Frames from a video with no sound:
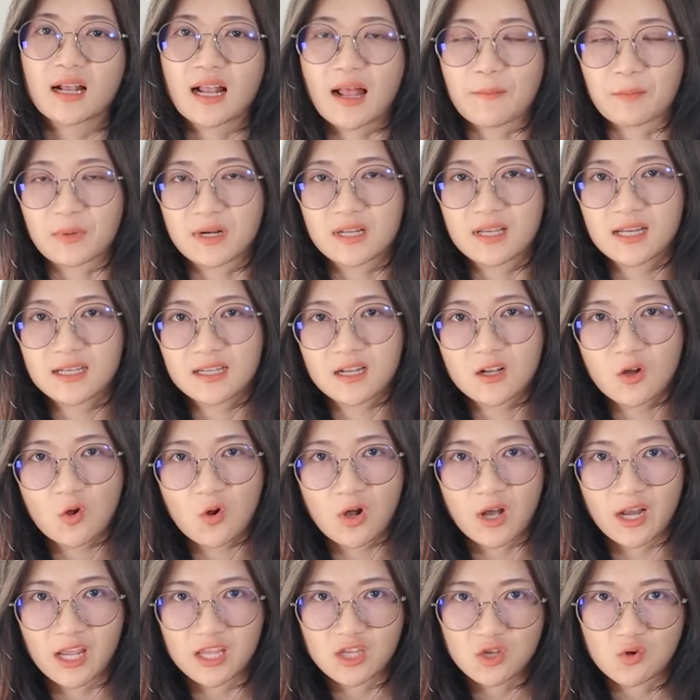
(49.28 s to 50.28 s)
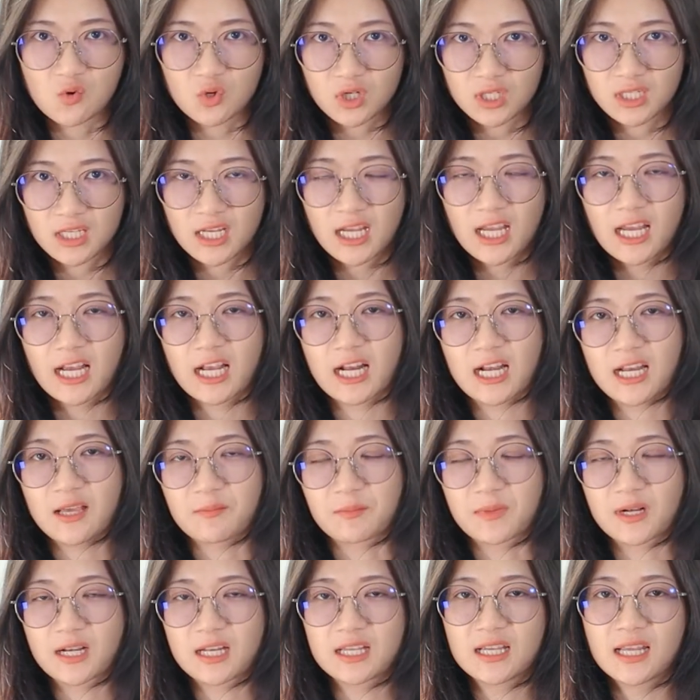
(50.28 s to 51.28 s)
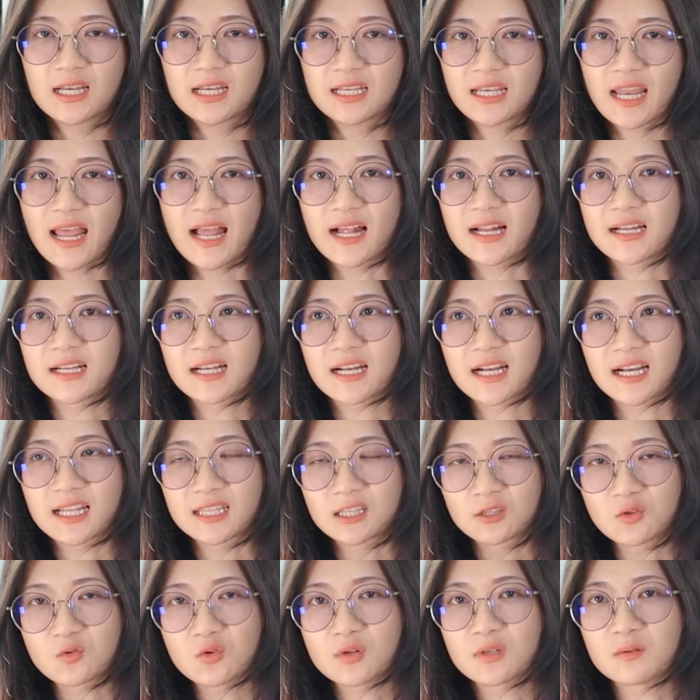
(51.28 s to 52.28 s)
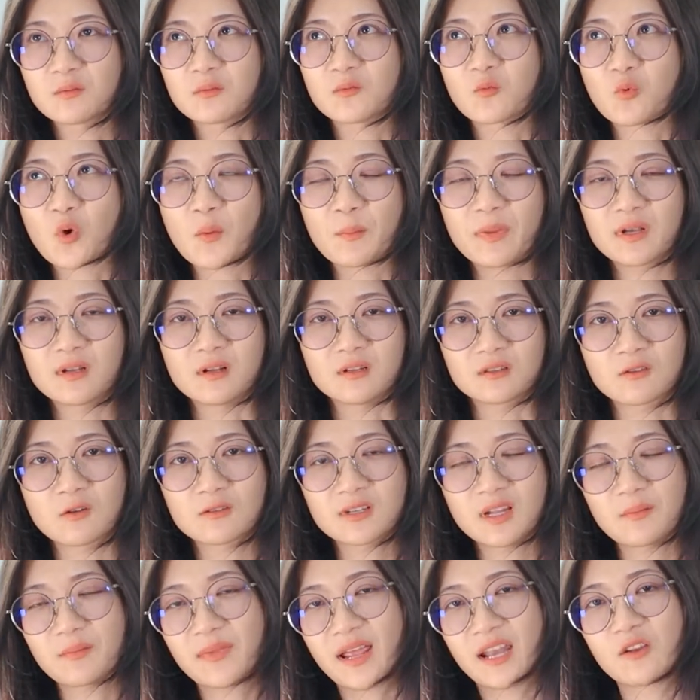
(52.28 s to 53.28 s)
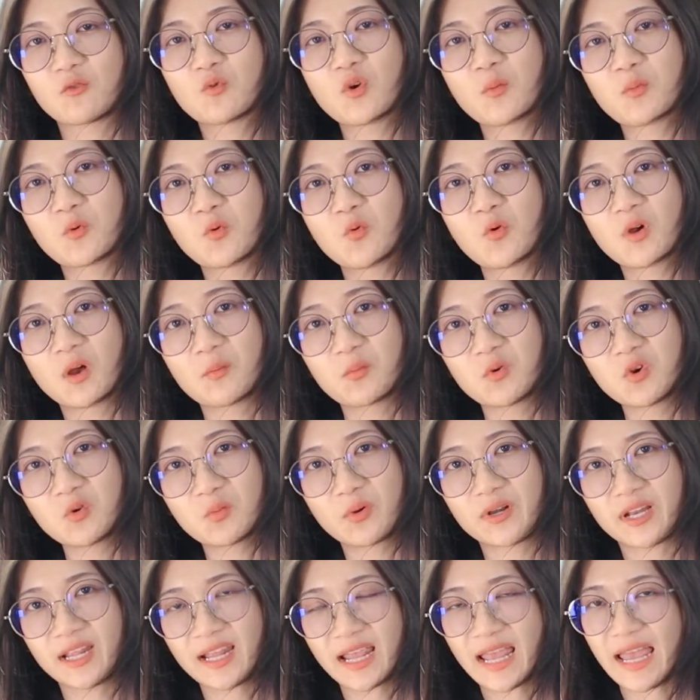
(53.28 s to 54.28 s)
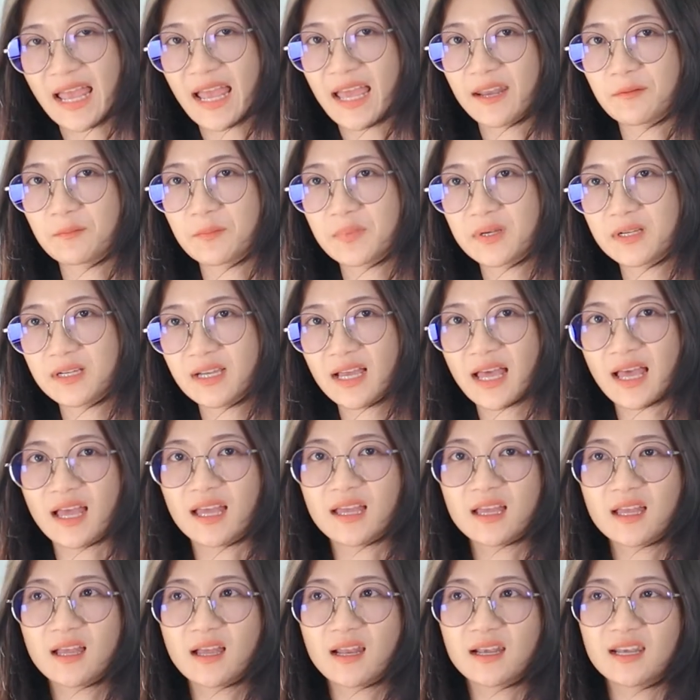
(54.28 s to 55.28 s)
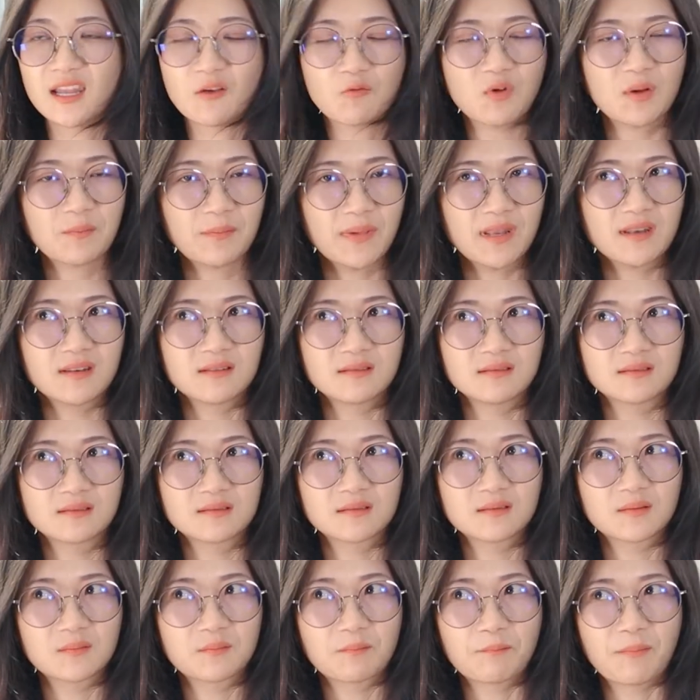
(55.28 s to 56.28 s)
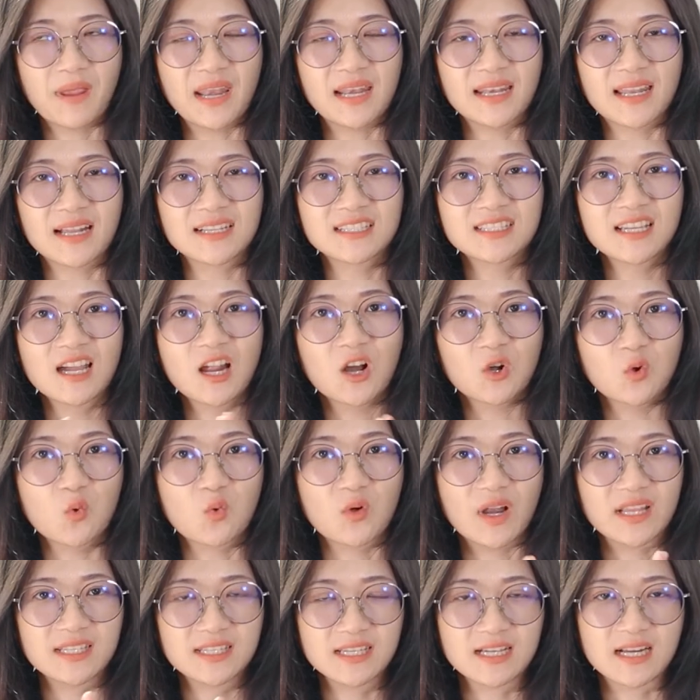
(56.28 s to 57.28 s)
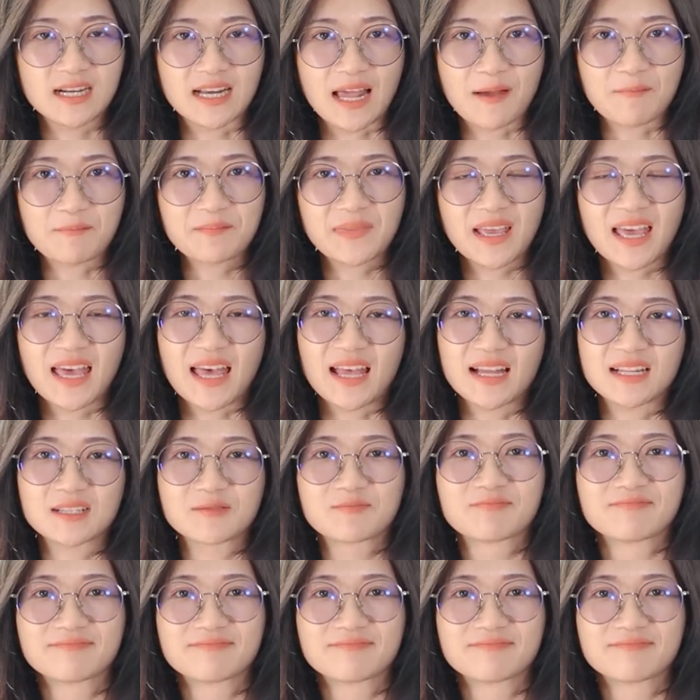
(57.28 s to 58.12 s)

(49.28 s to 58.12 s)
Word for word: ขับเคลื่อนทั้งกลยุทธ์ขับเคลื่อนทั้งกระตุ้นรวมไปถึงต้องทำงานควบคู่กับผู้บริหารเพื่อเรียกว่าเป็นทั้งเชิงรุกและเชิงรับค่ะ